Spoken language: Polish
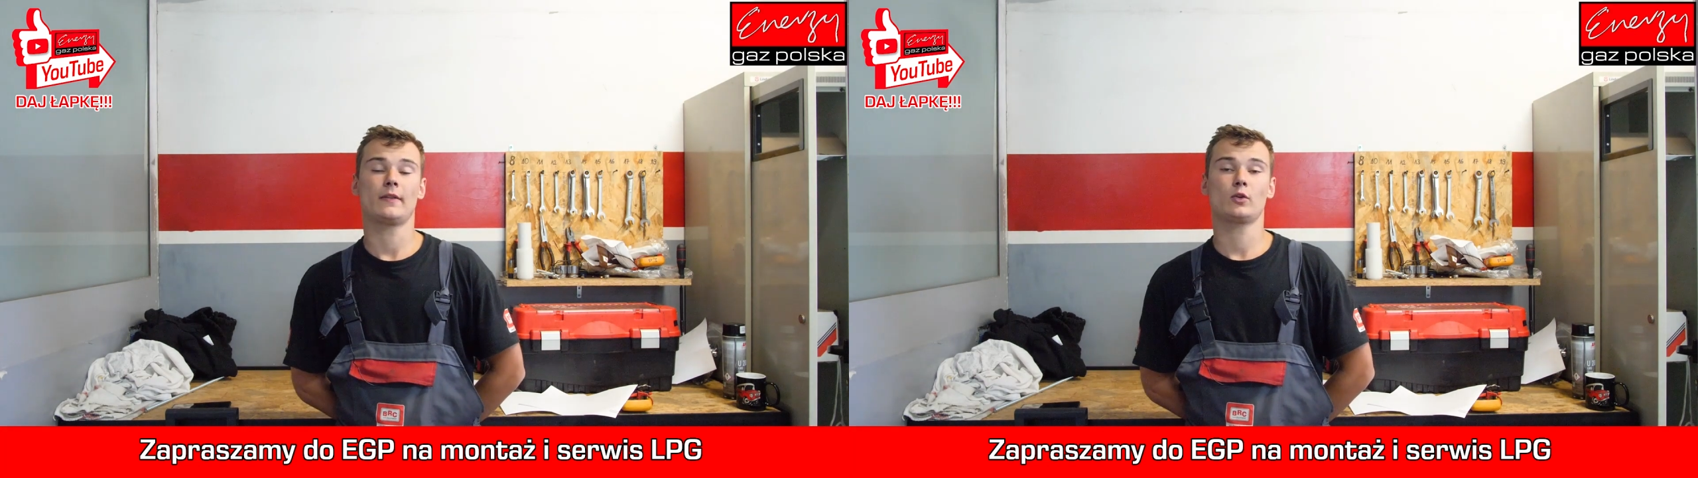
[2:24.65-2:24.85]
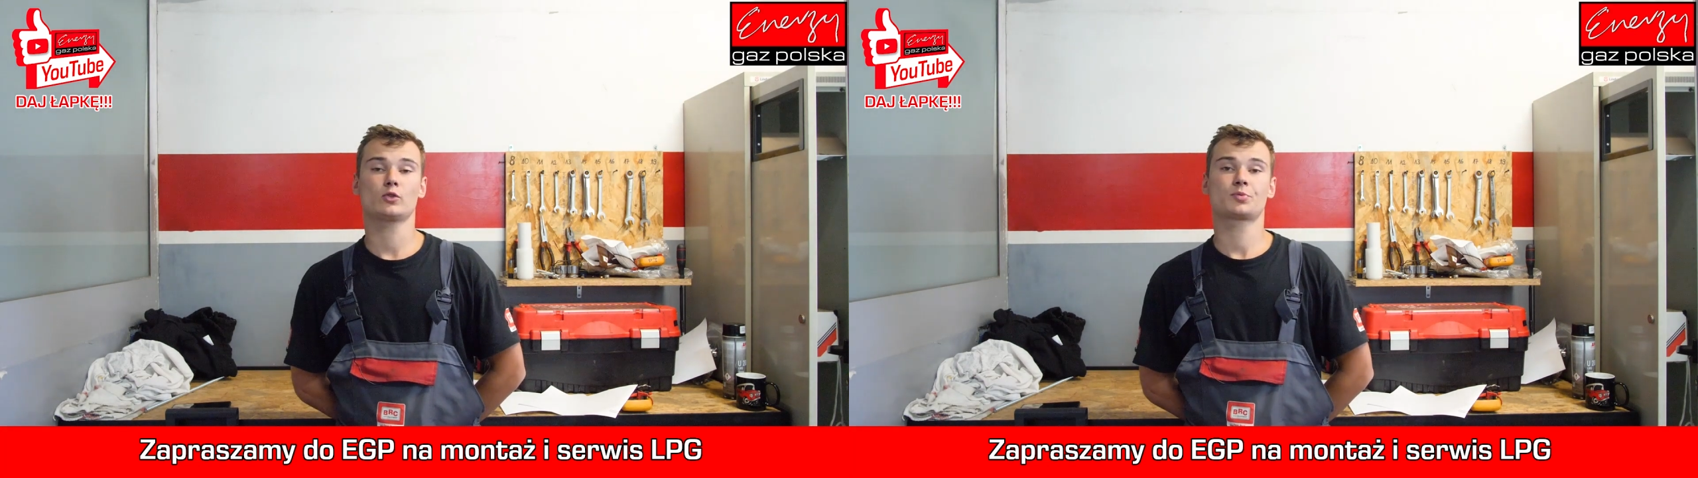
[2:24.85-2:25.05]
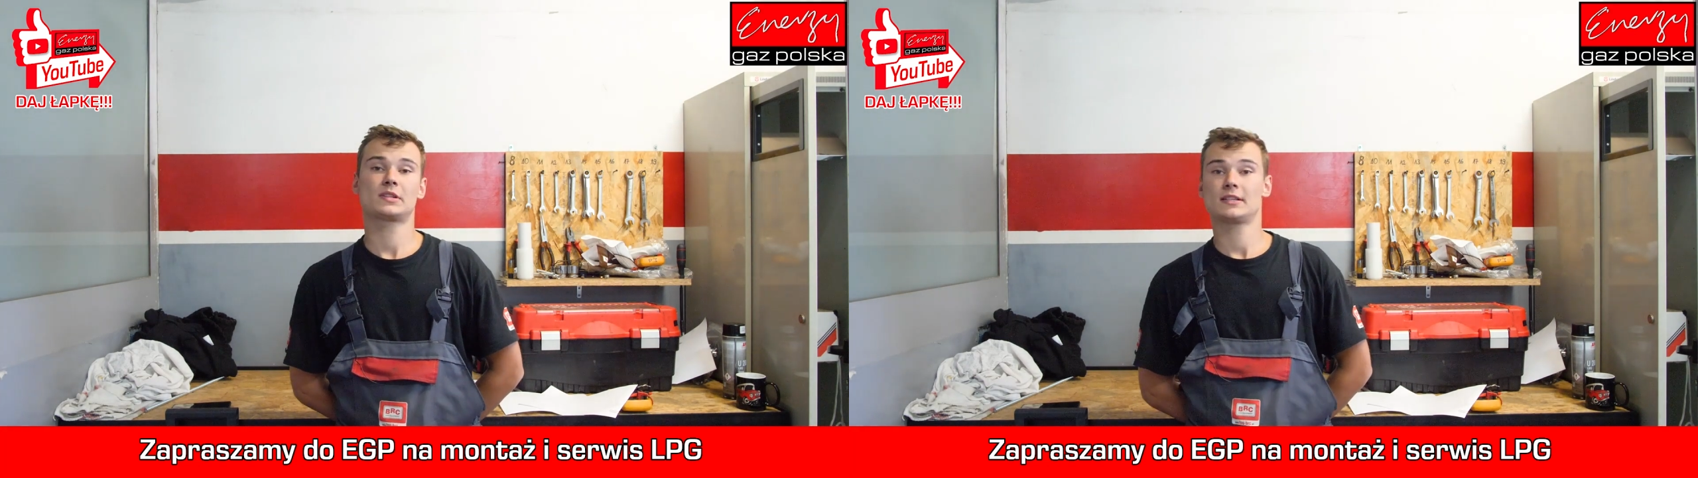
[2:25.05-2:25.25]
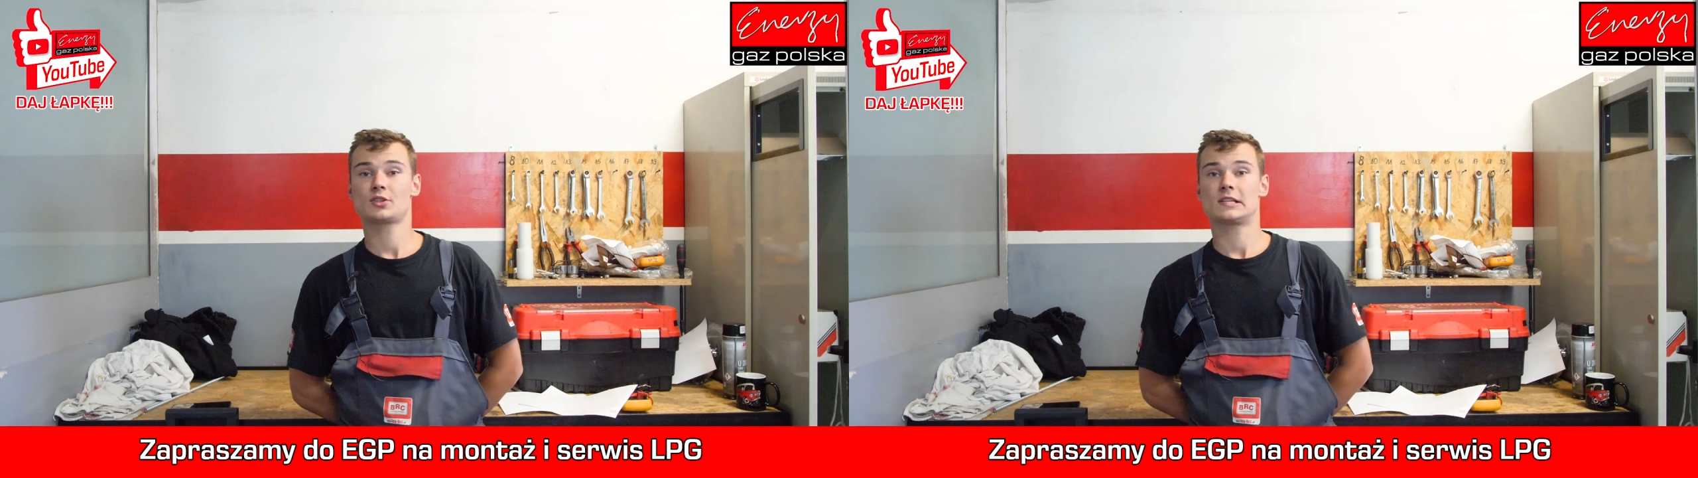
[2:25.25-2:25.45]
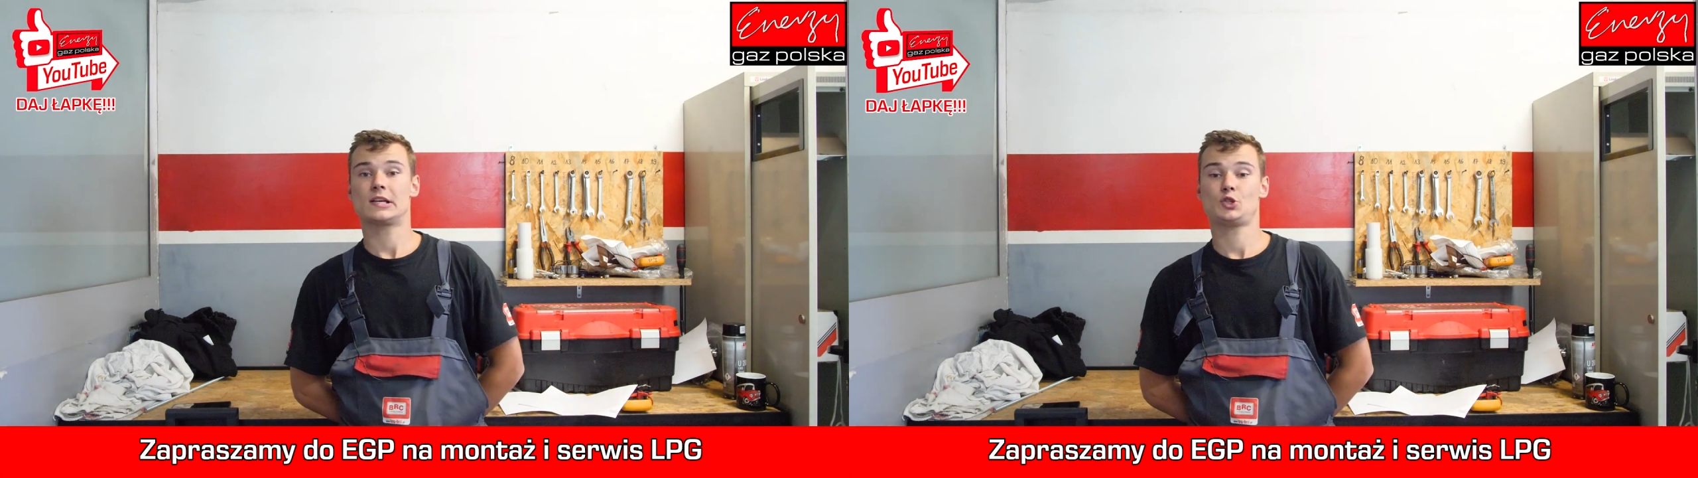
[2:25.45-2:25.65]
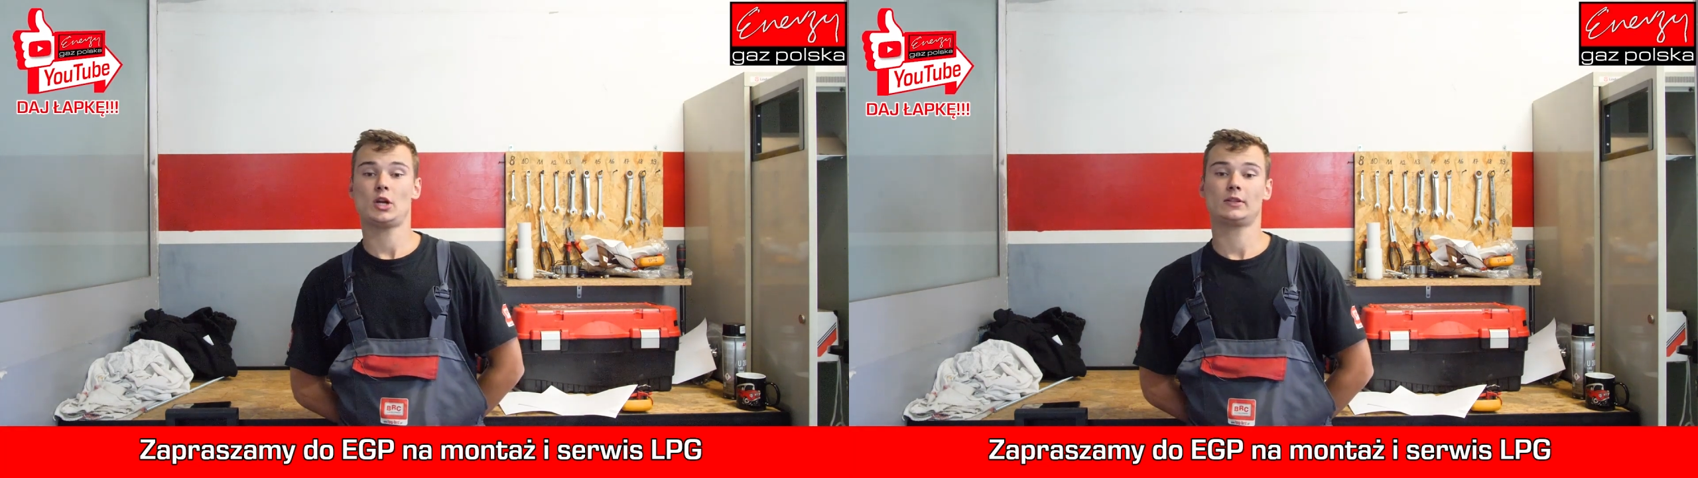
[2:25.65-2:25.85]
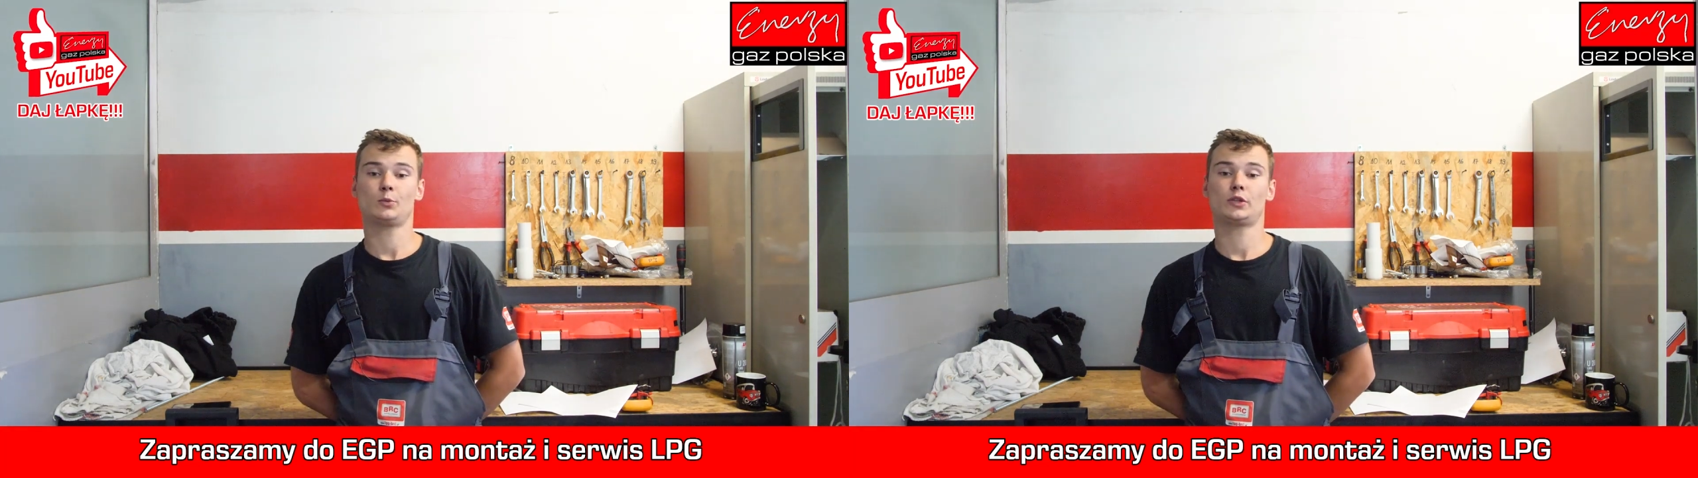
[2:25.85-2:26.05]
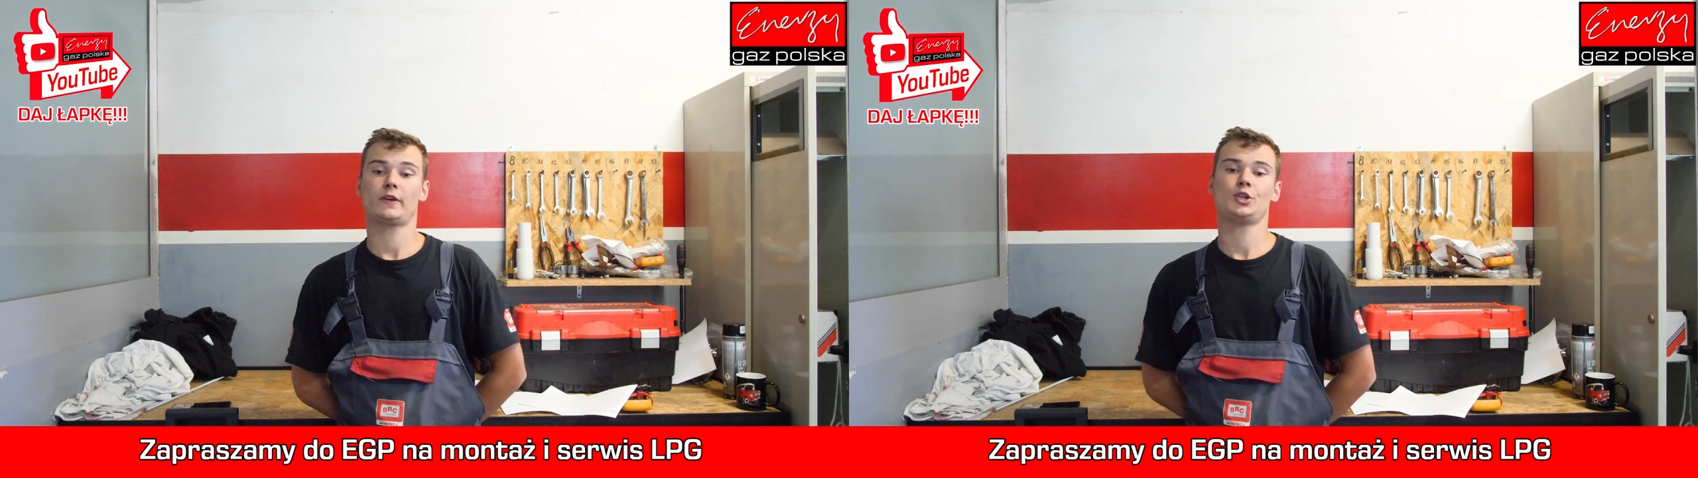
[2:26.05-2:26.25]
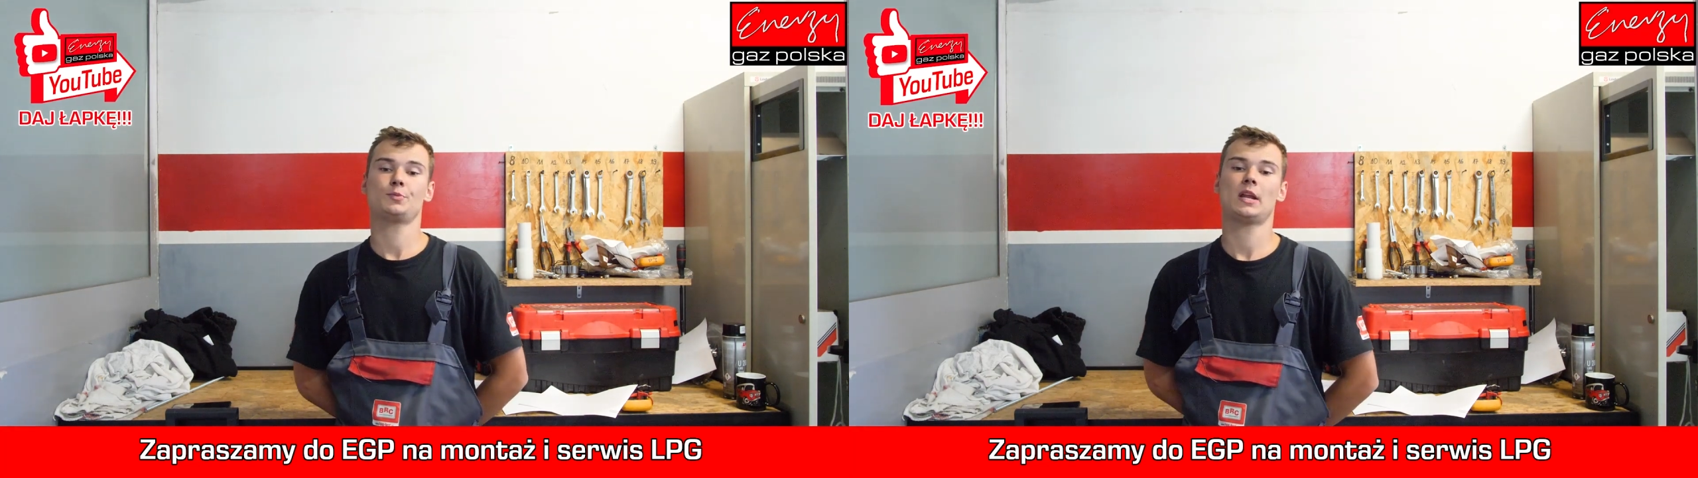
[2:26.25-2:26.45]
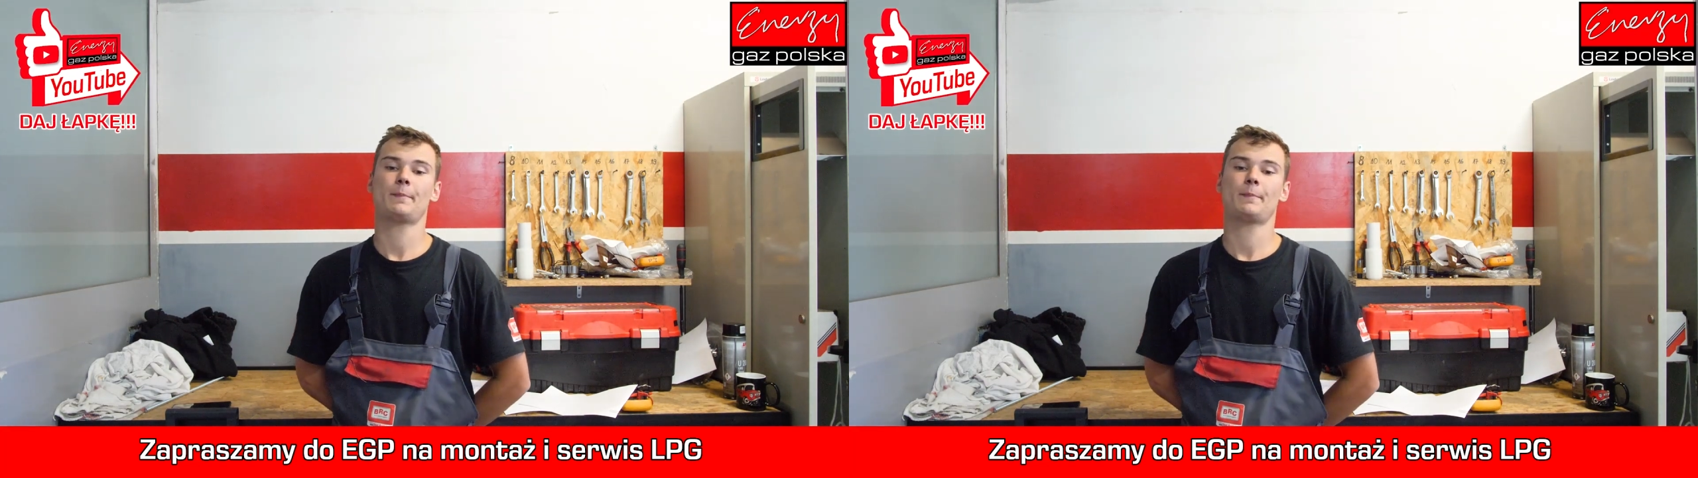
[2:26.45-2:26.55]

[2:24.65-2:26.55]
No już przez te 16 lat montowaliśmy